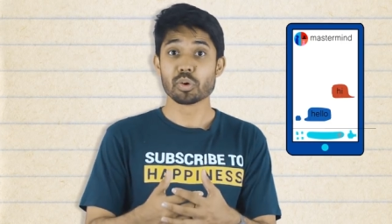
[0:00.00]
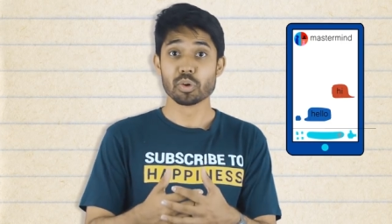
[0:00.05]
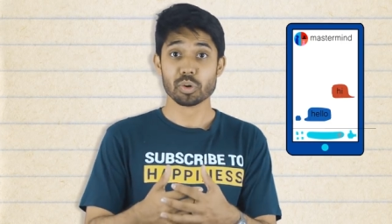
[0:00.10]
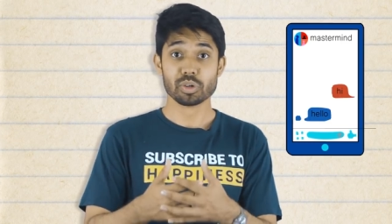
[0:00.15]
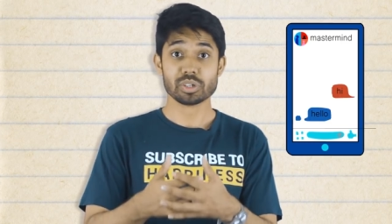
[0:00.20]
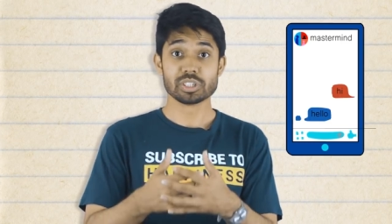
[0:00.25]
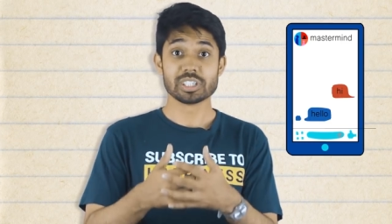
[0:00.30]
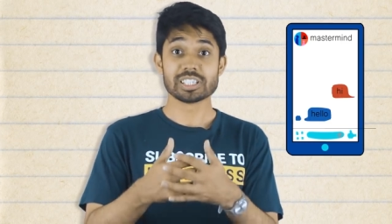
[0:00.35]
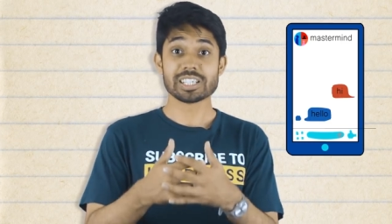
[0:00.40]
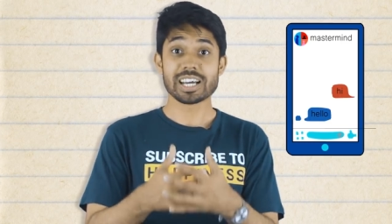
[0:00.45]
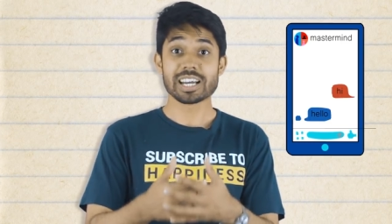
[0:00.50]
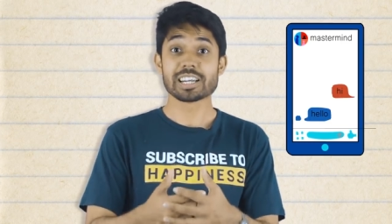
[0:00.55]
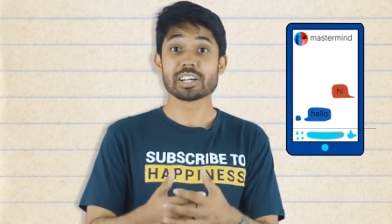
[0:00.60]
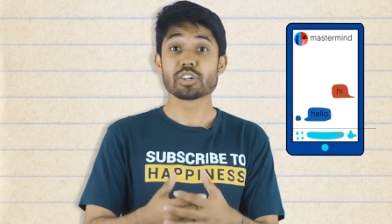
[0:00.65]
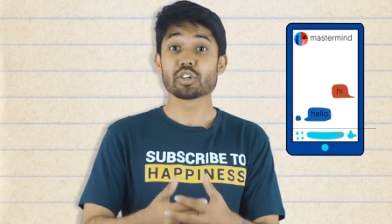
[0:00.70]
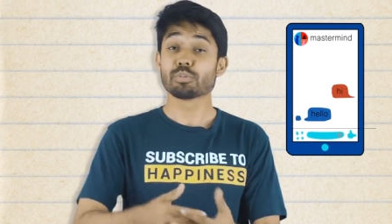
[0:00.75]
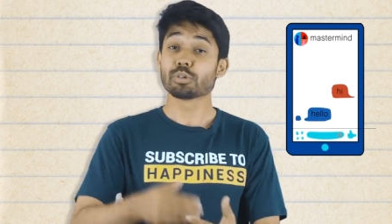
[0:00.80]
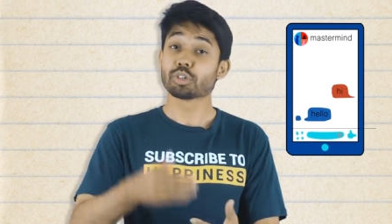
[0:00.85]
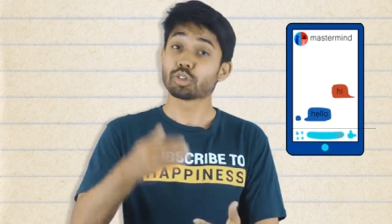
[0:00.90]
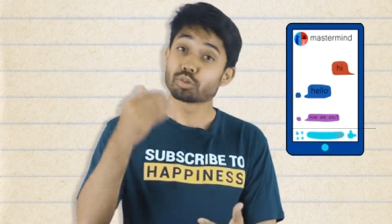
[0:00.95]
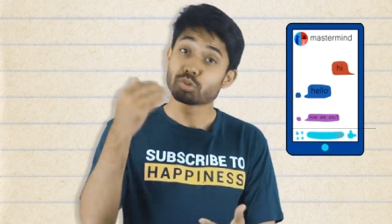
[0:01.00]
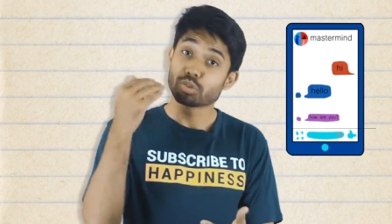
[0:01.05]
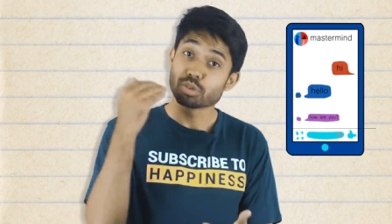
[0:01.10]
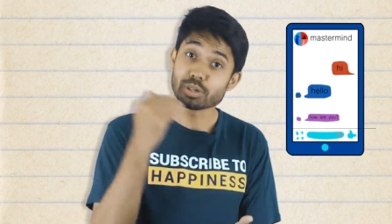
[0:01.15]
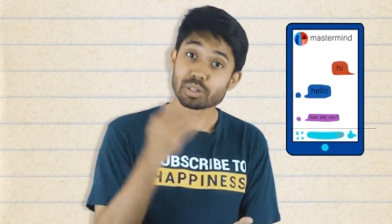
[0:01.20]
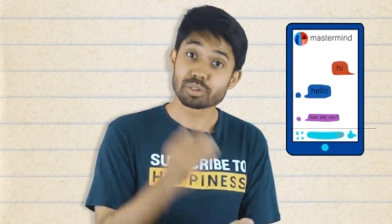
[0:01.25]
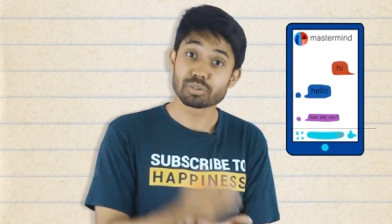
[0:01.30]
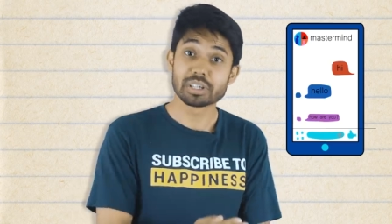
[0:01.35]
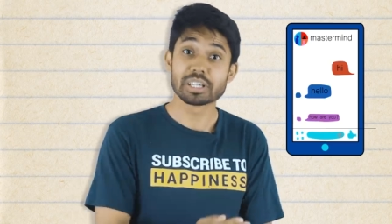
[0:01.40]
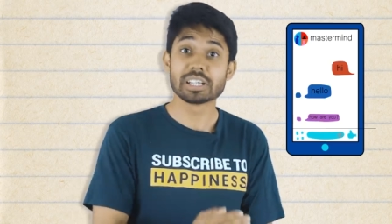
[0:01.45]
খুলো যে চ্যাটিং গ্রুপে
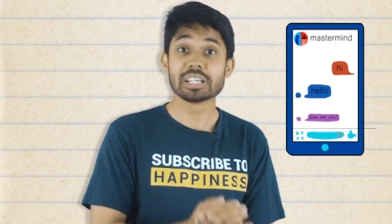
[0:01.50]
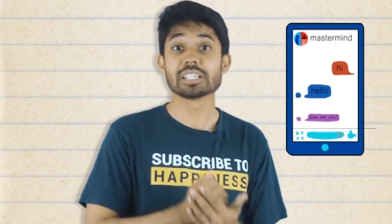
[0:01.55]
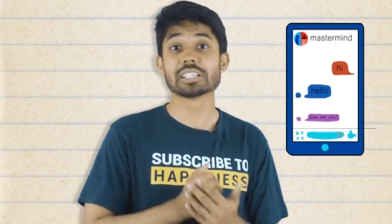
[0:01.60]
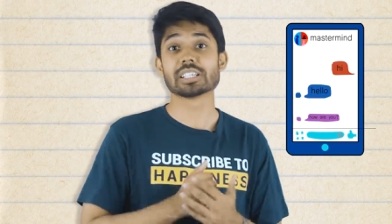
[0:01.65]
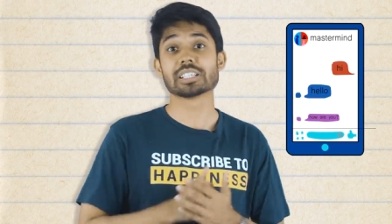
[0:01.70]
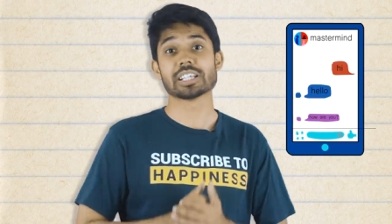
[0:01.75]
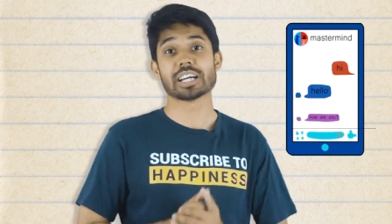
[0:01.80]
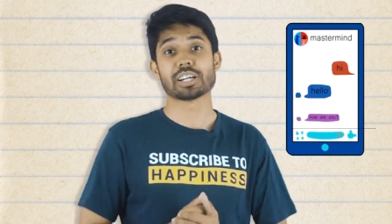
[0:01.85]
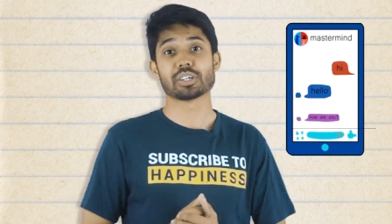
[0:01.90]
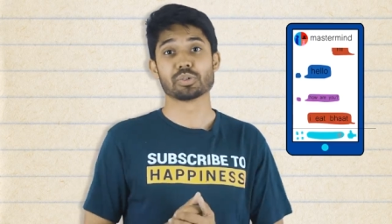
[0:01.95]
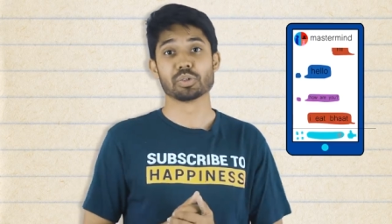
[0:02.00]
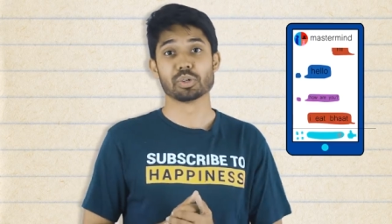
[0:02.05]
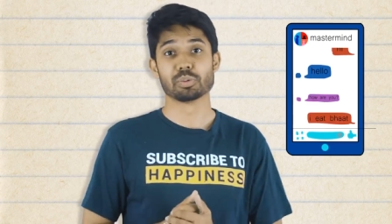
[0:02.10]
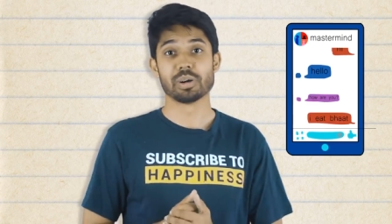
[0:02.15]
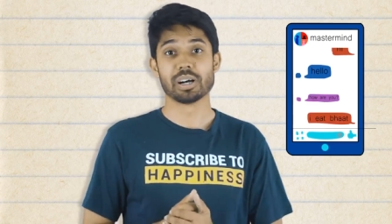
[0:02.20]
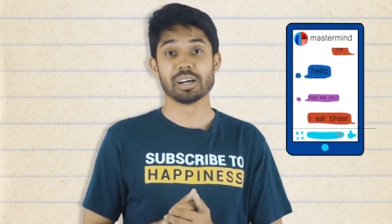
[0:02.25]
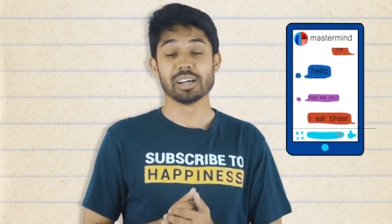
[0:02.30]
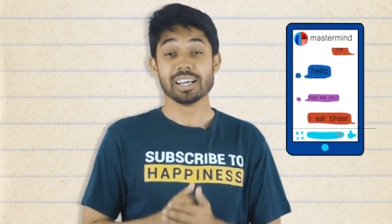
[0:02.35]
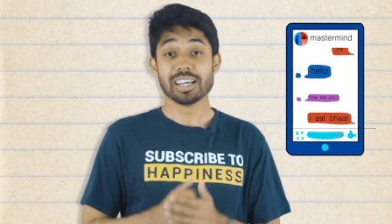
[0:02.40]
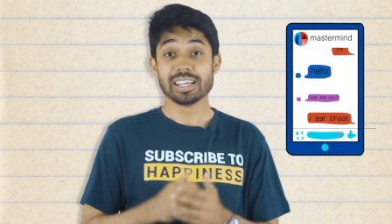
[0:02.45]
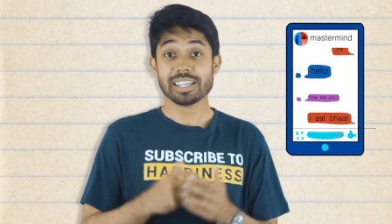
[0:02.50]
শুধুমাত্র ইংলিশে চ্যাট করবা